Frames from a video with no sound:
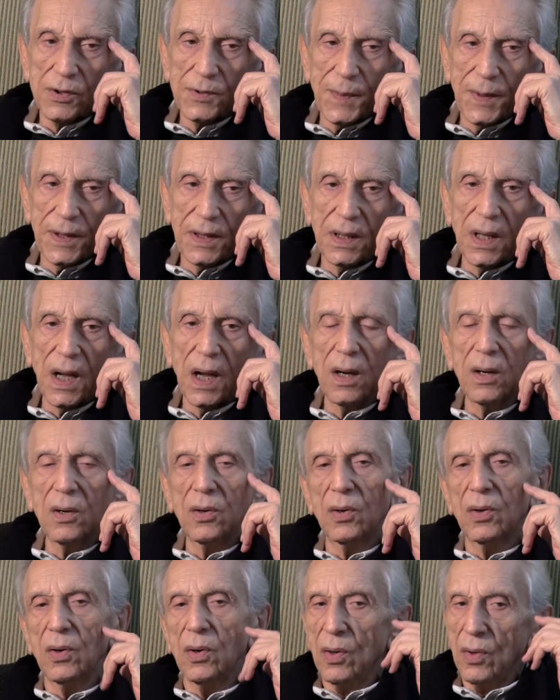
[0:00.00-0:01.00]

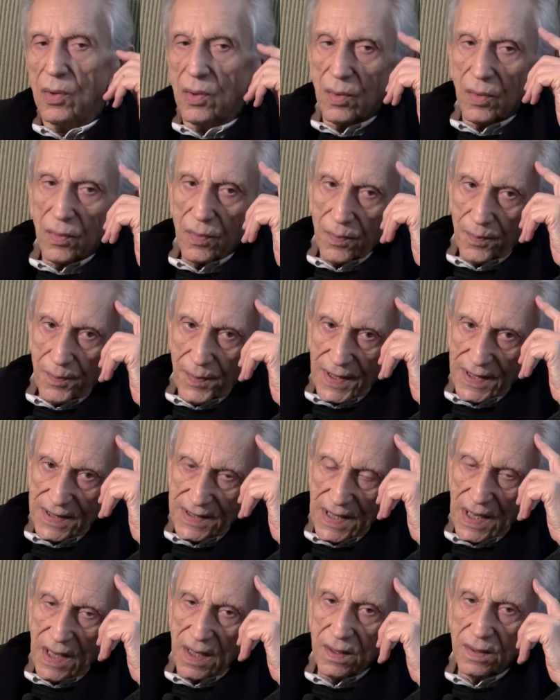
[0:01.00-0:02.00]
spettacolo
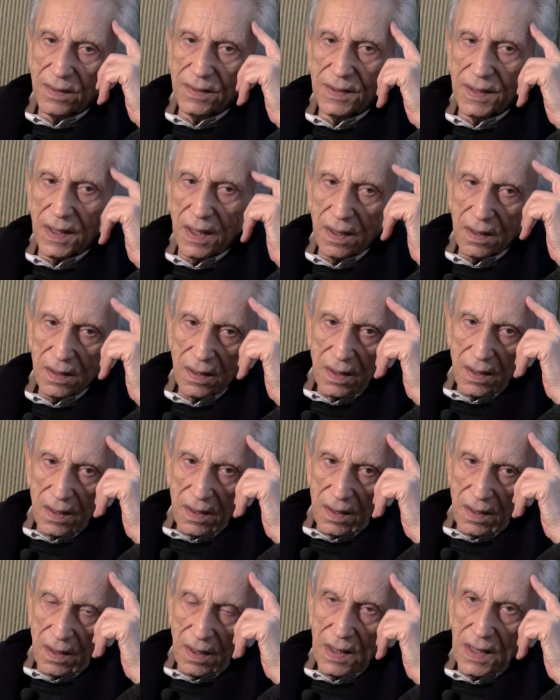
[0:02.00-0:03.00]
presenta
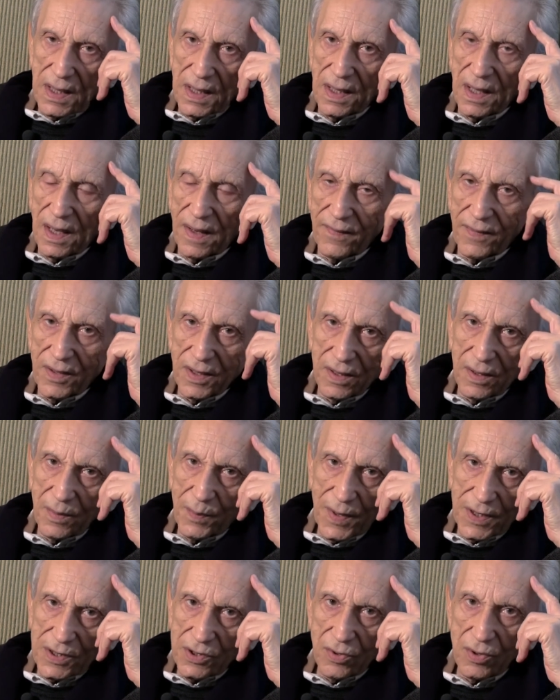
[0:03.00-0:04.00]
il cadavere di
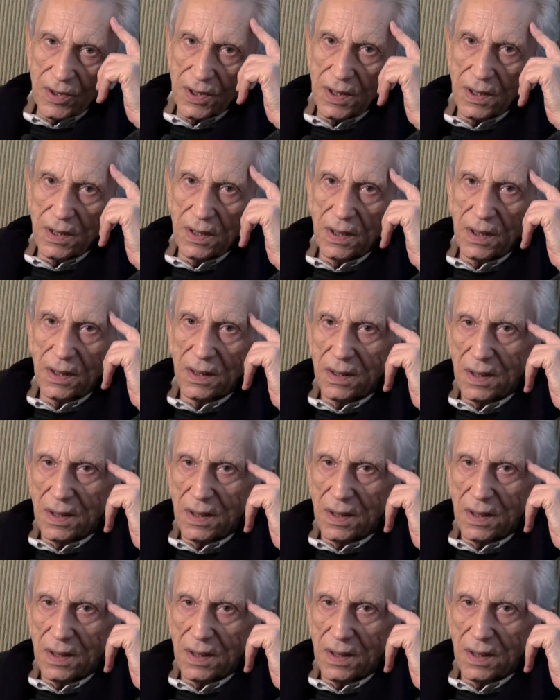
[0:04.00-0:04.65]
Pasolini